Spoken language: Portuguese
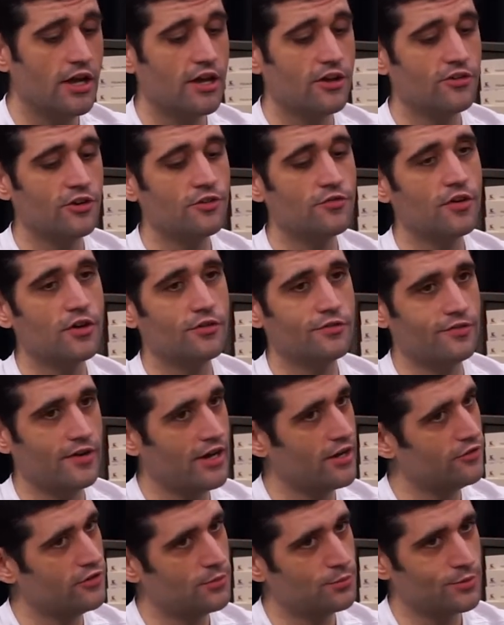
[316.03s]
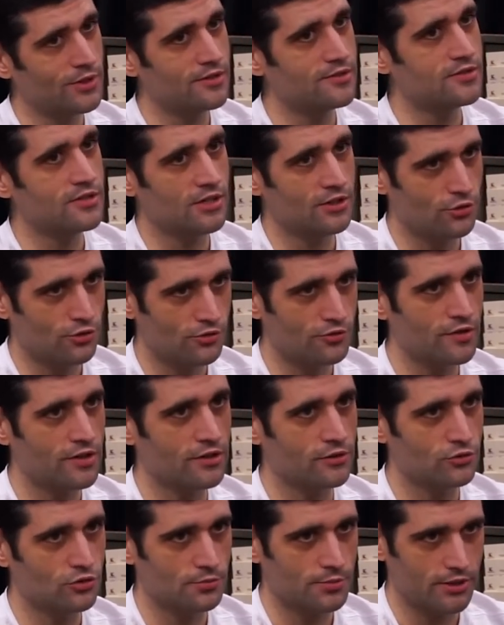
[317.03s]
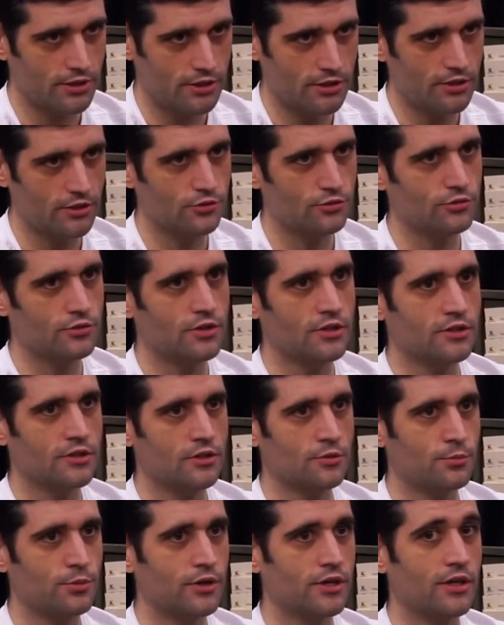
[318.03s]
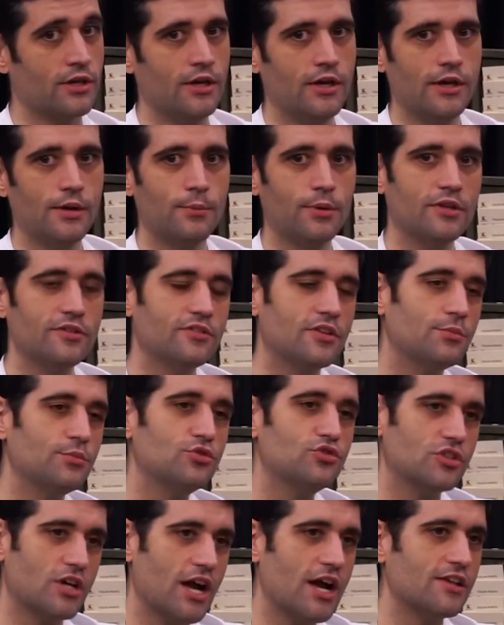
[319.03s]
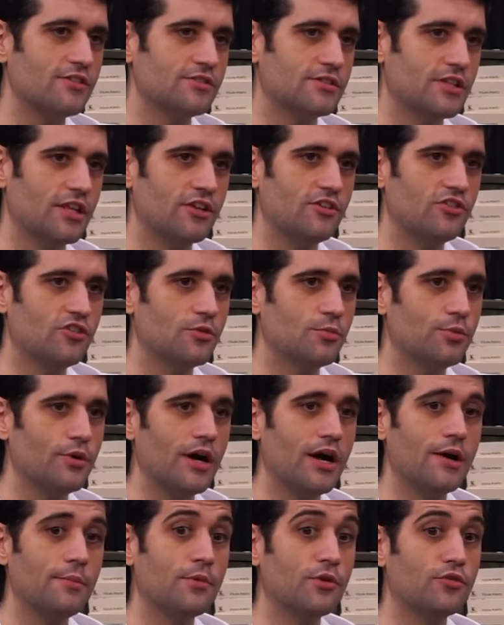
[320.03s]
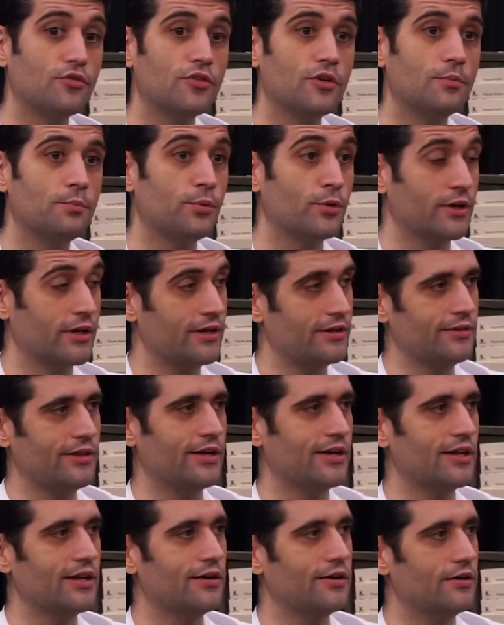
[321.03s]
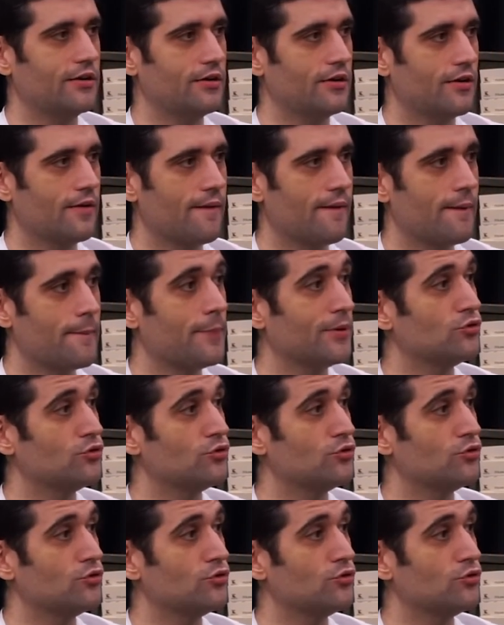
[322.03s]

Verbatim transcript: Já tiveram vários deputados e senadores falando sobre isso, tentando. Porque, porque existem muitos casos, entende? Tipo, ah, meu filho. Porque tem aquela, Passou o cartão, né?